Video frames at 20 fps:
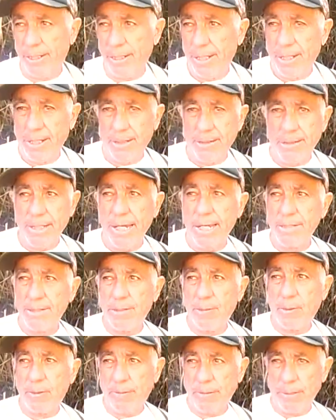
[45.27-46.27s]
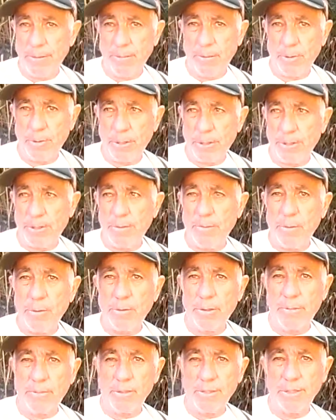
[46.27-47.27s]
em 10 de novembro de
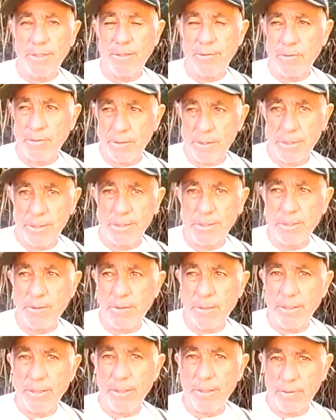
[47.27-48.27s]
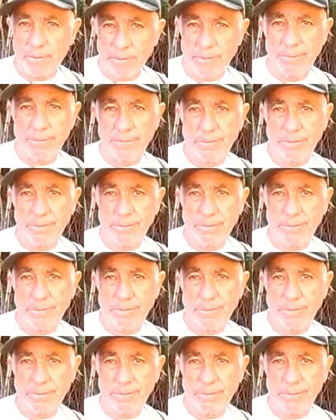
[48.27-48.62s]
1951.